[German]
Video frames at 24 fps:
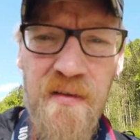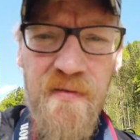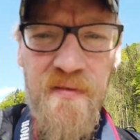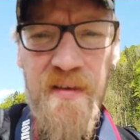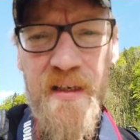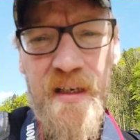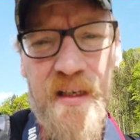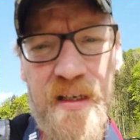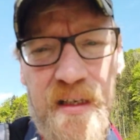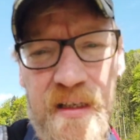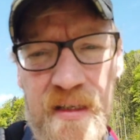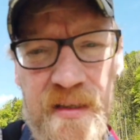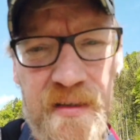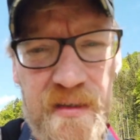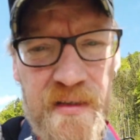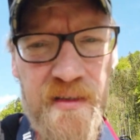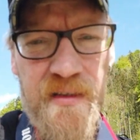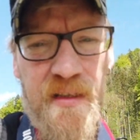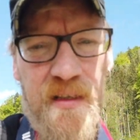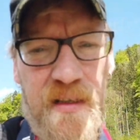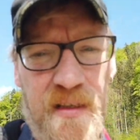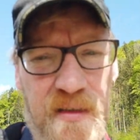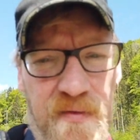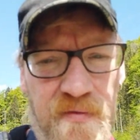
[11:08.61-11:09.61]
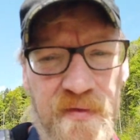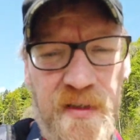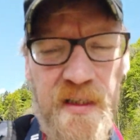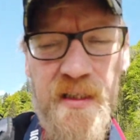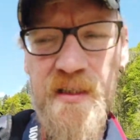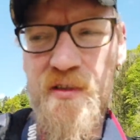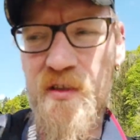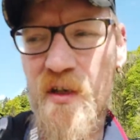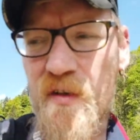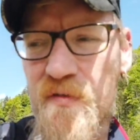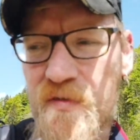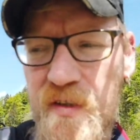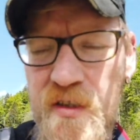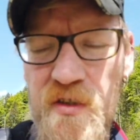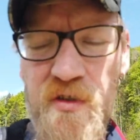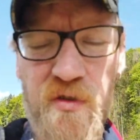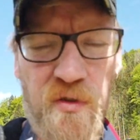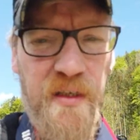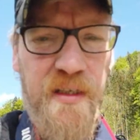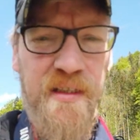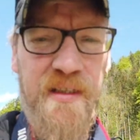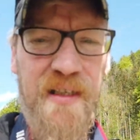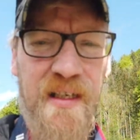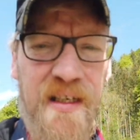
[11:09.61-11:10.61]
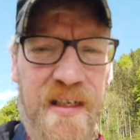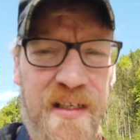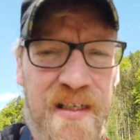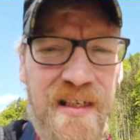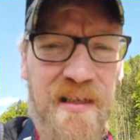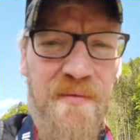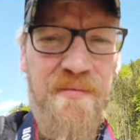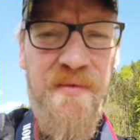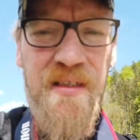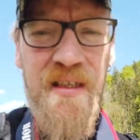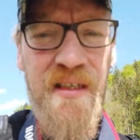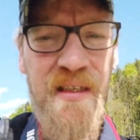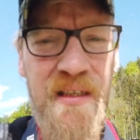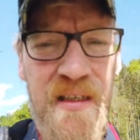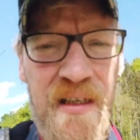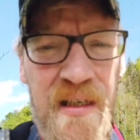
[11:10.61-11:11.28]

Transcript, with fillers: weil, wie ich das öfteren schon gesagt habt,